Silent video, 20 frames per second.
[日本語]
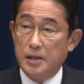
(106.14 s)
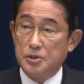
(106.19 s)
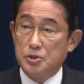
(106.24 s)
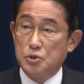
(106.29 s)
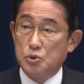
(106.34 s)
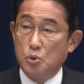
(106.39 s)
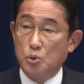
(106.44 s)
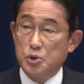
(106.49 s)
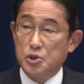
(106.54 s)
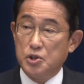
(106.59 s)

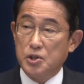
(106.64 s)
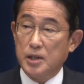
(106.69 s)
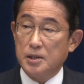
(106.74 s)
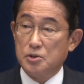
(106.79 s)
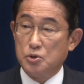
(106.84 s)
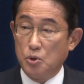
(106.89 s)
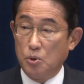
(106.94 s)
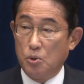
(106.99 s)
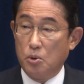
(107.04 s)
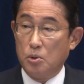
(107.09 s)
消費者
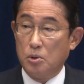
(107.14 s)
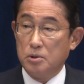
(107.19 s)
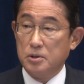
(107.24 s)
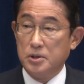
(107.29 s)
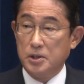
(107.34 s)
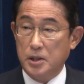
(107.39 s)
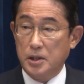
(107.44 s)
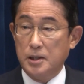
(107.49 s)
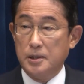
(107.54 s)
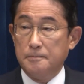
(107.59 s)
庁
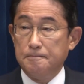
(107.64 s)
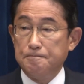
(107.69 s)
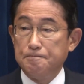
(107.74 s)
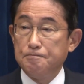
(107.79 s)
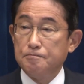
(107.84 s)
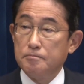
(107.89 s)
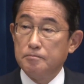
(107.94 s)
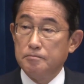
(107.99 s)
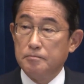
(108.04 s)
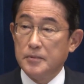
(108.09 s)
に
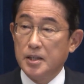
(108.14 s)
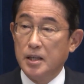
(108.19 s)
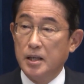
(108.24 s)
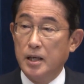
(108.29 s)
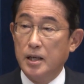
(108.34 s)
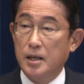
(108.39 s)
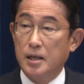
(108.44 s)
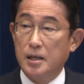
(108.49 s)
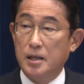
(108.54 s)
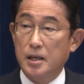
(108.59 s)

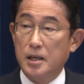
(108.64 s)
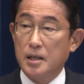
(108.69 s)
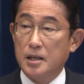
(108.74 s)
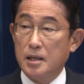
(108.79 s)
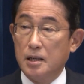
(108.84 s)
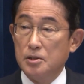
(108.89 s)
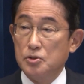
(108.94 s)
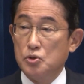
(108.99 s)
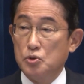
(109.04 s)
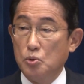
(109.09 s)
霊
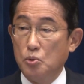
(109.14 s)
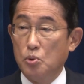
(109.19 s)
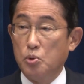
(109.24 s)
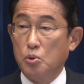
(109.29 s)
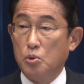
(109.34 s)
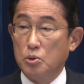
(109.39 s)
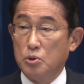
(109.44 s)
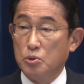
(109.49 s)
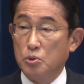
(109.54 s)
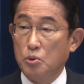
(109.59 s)
感商
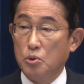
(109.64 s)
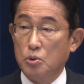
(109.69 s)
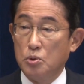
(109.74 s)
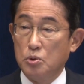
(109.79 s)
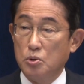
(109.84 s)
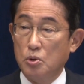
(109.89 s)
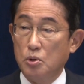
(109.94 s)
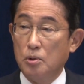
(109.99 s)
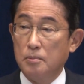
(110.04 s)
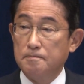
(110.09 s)
法等
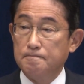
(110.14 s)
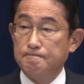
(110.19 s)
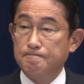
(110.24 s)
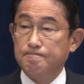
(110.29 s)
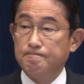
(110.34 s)
の